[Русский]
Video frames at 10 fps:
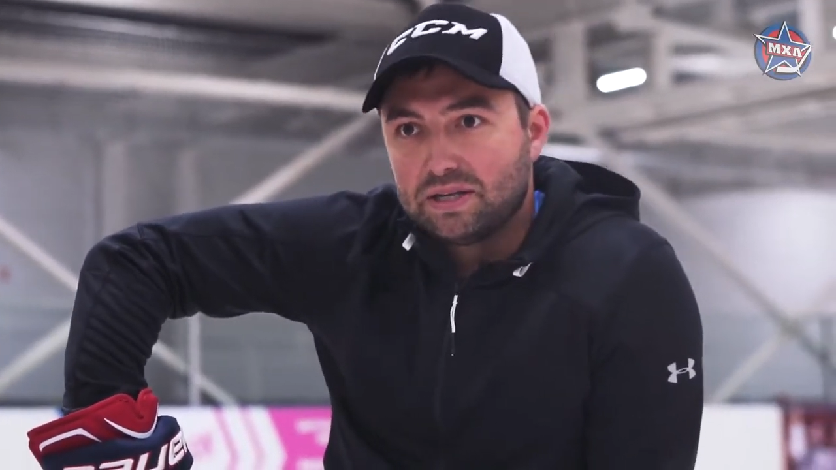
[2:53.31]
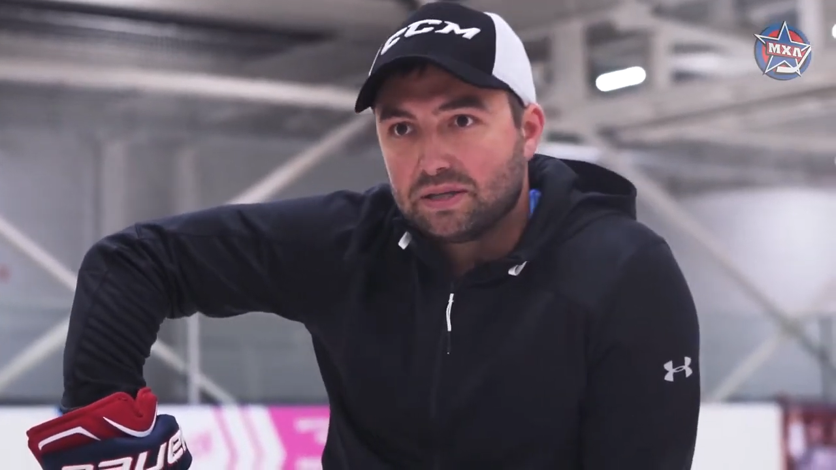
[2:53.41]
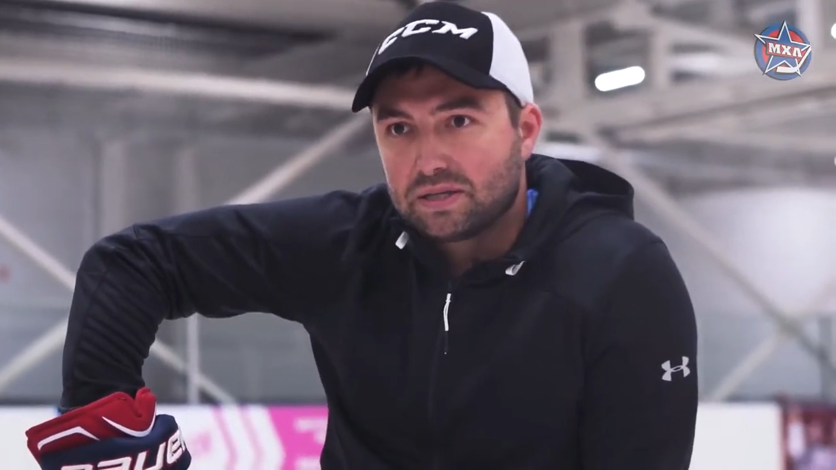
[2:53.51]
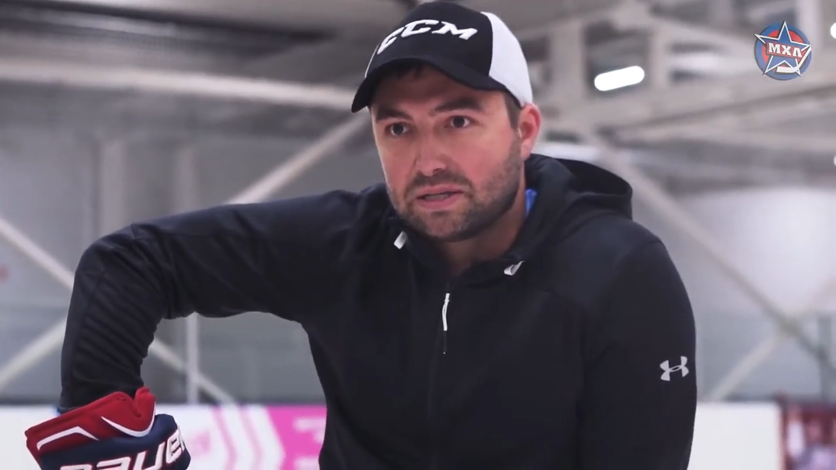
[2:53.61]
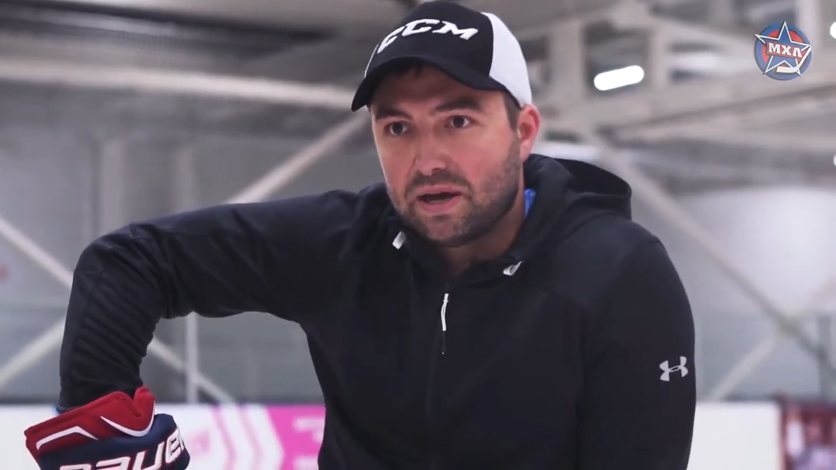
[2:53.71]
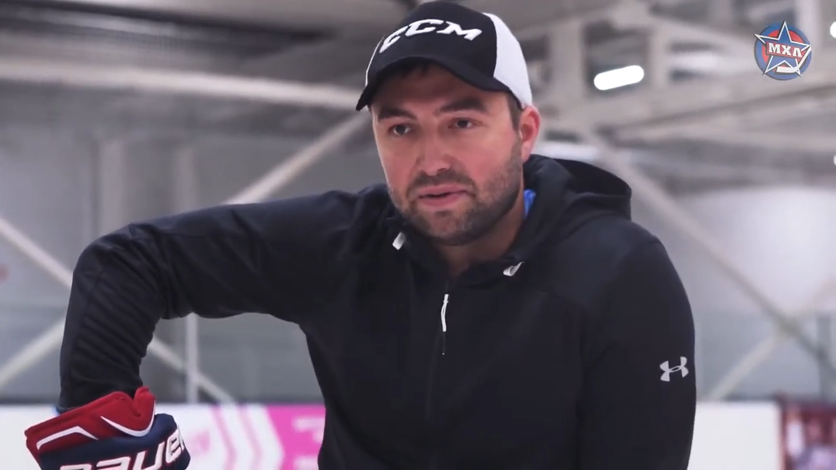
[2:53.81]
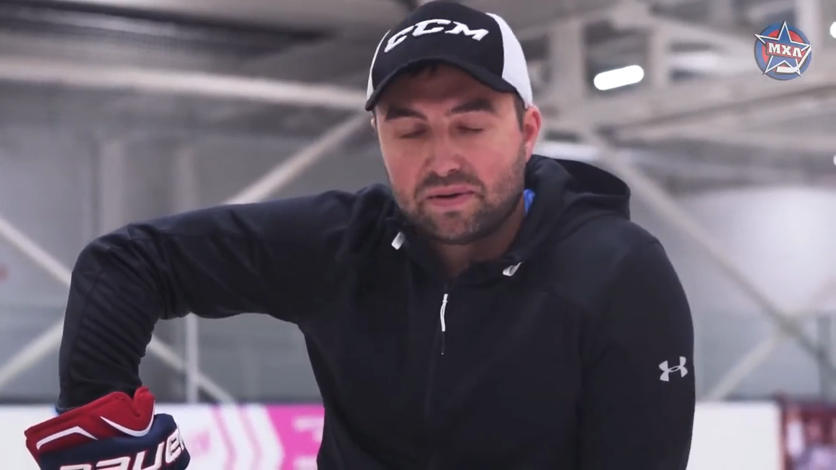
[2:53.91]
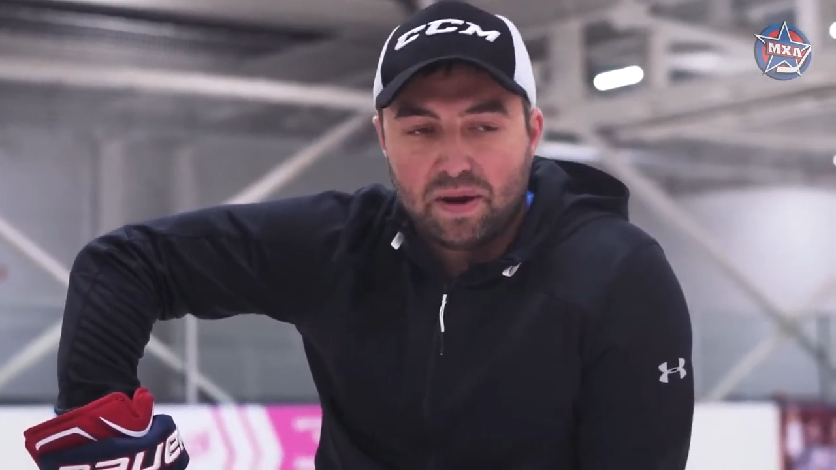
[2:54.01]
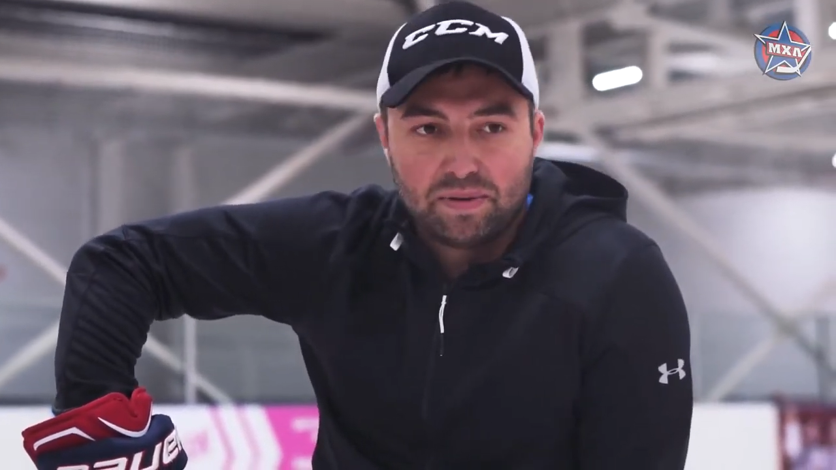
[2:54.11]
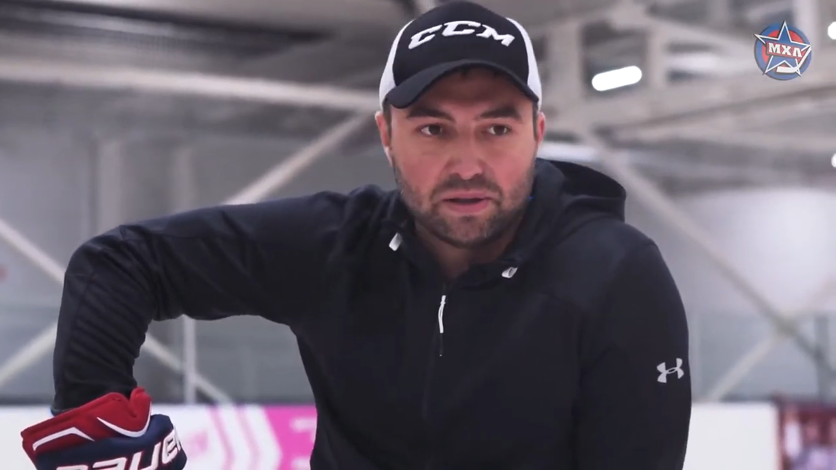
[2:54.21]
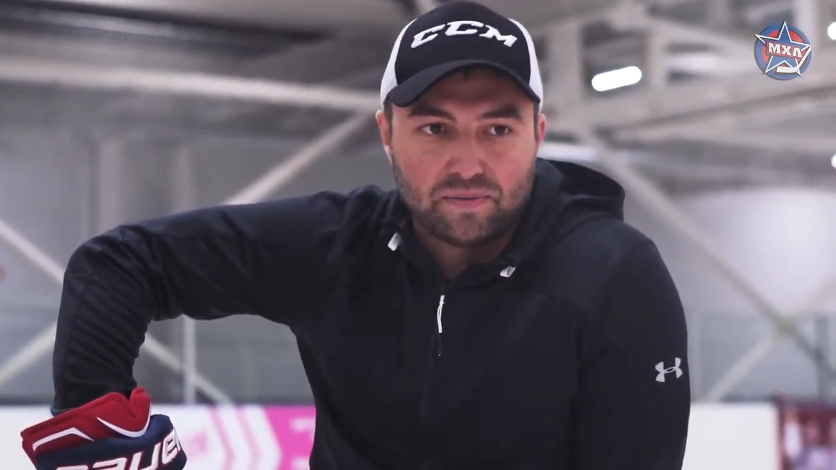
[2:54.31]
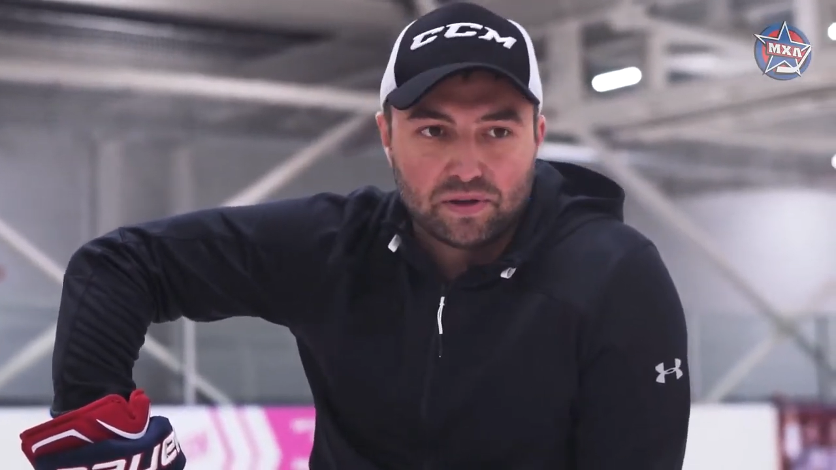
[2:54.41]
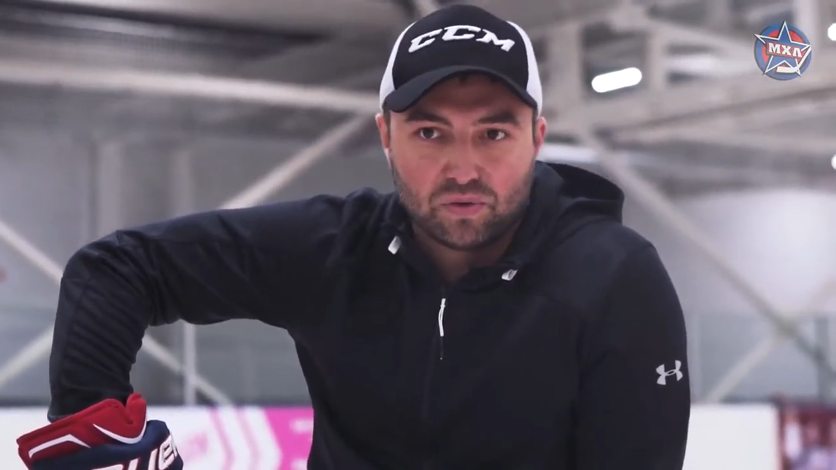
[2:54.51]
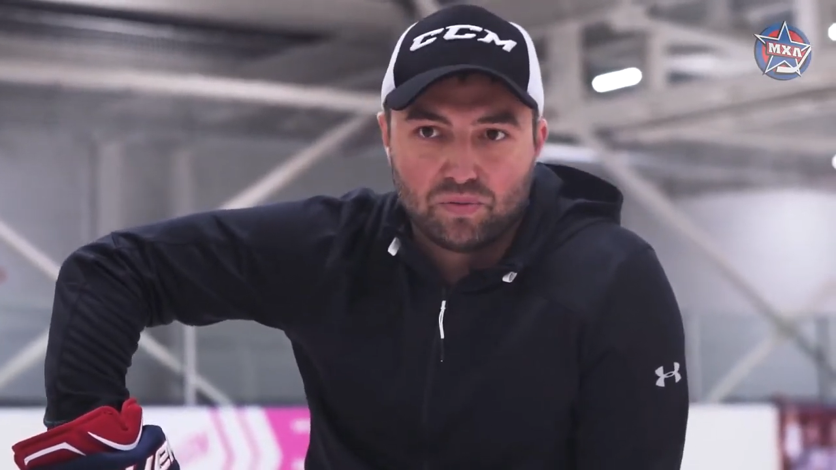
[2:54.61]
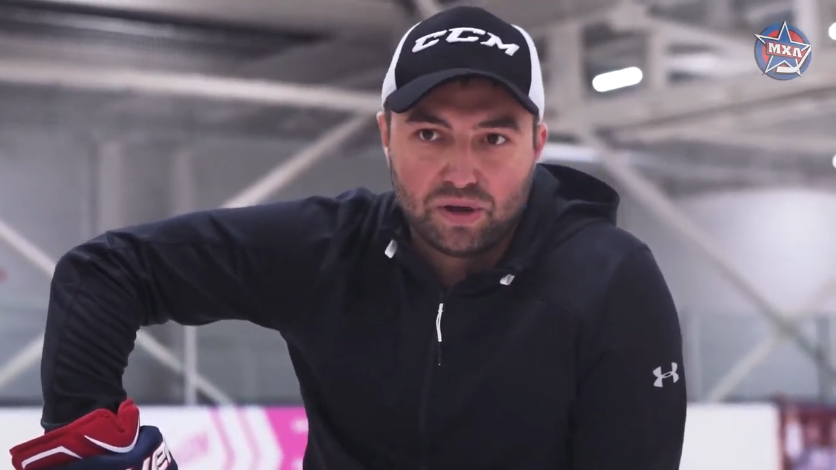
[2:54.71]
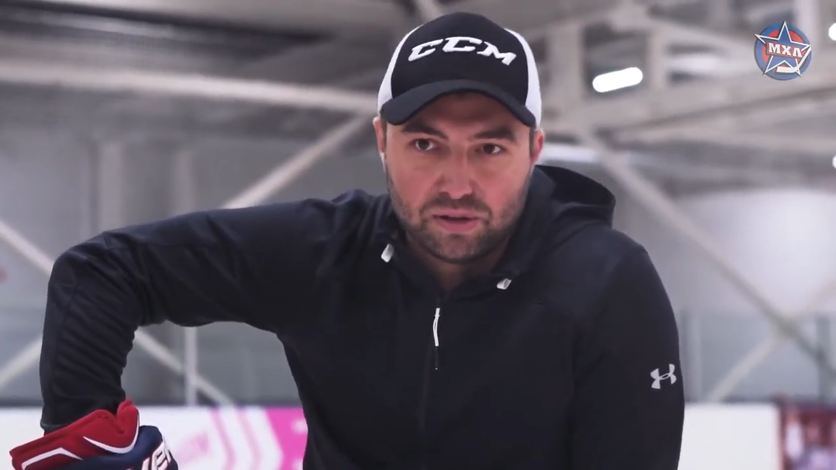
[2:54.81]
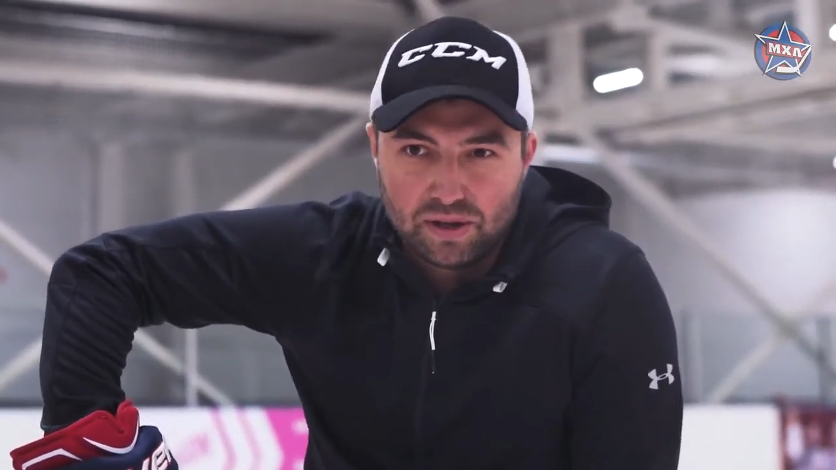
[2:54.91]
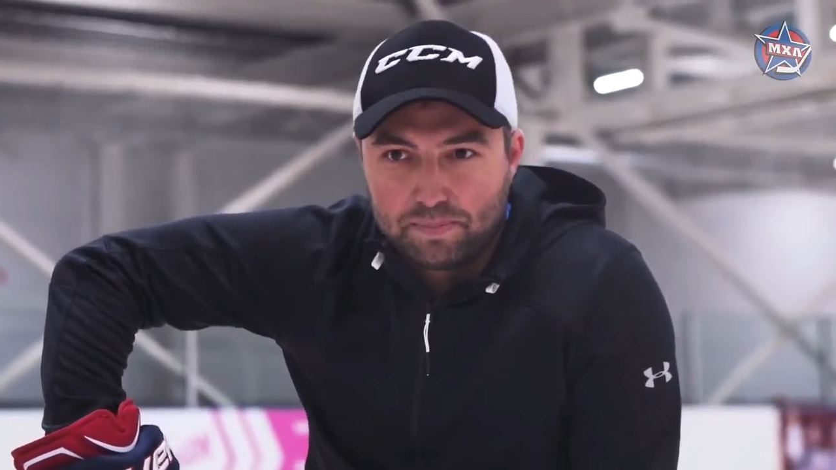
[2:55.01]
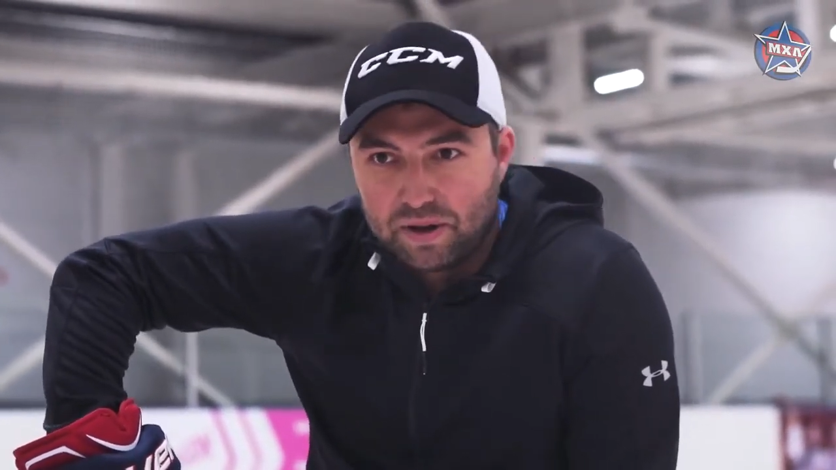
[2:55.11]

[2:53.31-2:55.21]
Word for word: один из основных моментов – это умело